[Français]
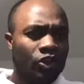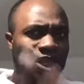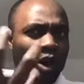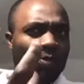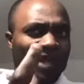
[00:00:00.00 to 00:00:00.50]

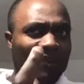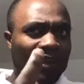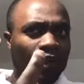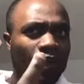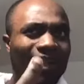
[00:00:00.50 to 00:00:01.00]
j'ai
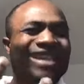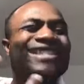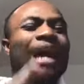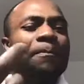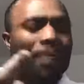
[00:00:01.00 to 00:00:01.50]
observé
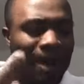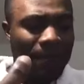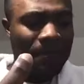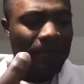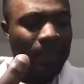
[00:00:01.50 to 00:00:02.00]
qu'il n'y a
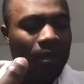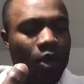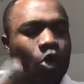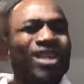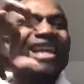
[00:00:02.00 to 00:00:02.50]
pas
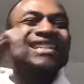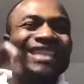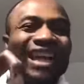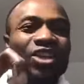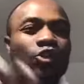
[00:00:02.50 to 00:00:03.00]
une
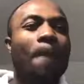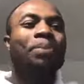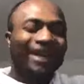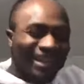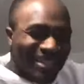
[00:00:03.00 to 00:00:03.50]

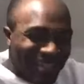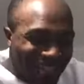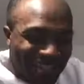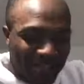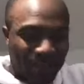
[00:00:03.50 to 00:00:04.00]
indication
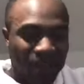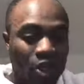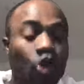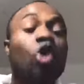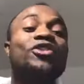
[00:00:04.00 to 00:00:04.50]
précise
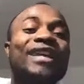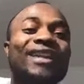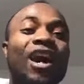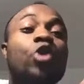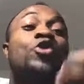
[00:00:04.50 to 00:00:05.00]

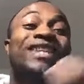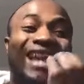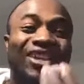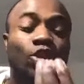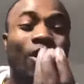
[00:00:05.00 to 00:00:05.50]
concernant
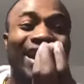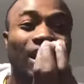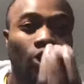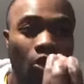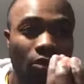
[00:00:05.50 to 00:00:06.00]
une élection
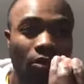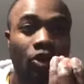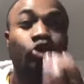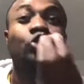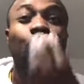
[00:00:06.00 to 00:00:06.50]

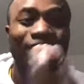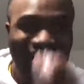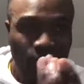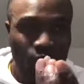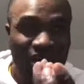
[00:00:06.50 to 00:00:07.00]
quelconque sur le
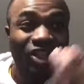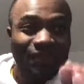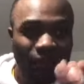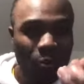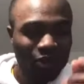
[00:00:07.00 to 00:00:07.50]
circulaire.
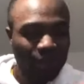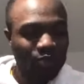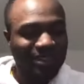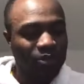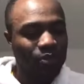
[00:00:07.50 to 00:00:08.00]
Je vais vous
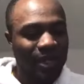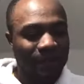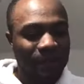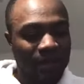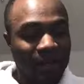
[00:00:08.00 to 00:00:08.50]
montrer le
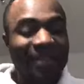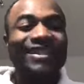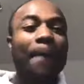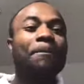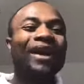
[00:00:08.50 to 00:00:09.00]
circulaire
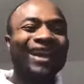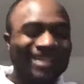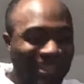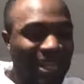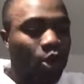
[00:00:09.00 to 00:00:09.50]
sans
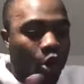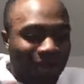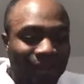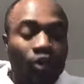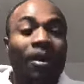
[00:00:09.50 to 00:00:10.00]
préciser
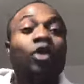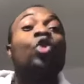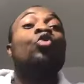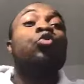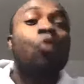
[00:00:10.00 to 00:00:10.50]
concrètement
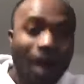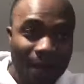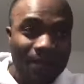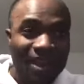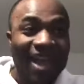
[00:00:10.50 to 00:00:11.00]
de
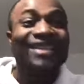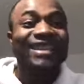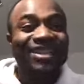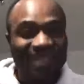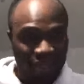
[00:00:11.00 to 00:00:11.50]
quoi
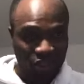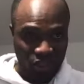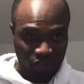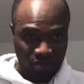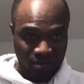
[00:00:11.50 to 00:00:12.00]
est-ce qu'il
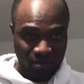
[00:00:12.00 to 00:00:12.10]
s'agit.